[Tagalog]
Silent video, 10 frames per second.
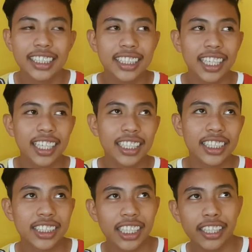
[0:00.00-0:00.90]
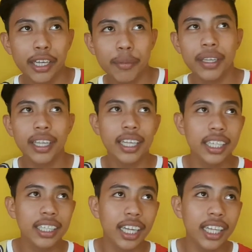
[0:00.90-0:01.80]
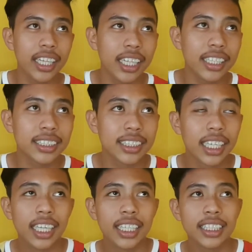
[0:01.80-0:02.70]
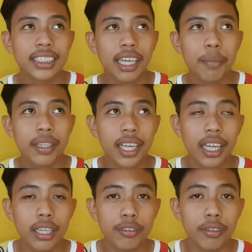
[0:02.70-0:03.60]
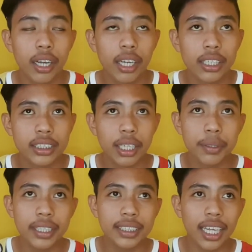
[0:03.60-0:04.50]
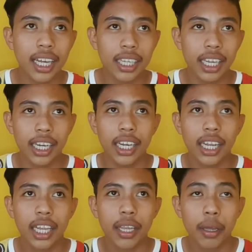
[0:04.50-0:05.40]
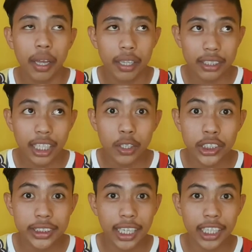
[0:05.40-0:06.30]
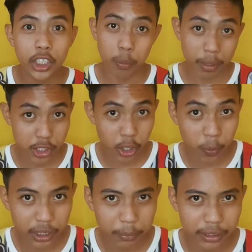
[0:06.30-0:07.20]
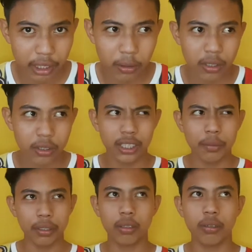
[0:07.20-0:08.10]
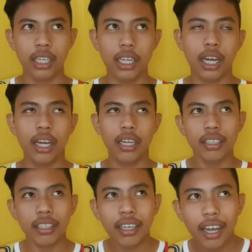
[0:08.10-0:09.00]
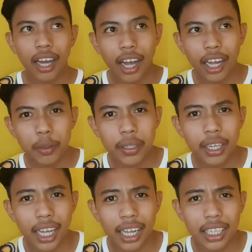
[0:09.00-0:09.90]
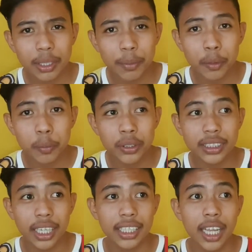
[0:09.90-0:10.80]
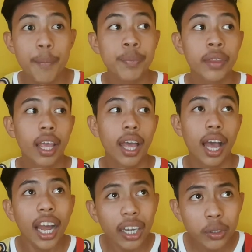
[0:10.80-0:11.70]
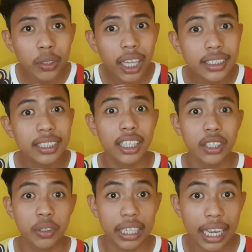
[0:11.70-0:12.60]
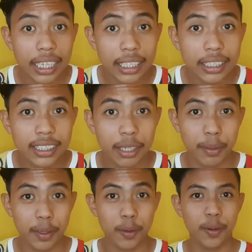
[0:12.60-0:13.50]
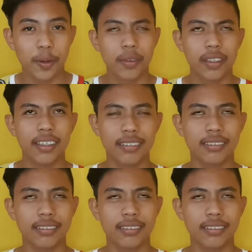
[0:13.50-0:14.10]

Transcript: Sa nag-chat kami, ganyan, ganyan. Tapos, tapos sabi niya, na, sabi niya sa akin, nagtanong siya sa akin kung may jowa na ba daw ako. Sabi ko, wala. Eh, ano ba yan? Ah, sabi ko muna sa kanya, ang anong klaseng tanong yan? Sabi ko. Huh.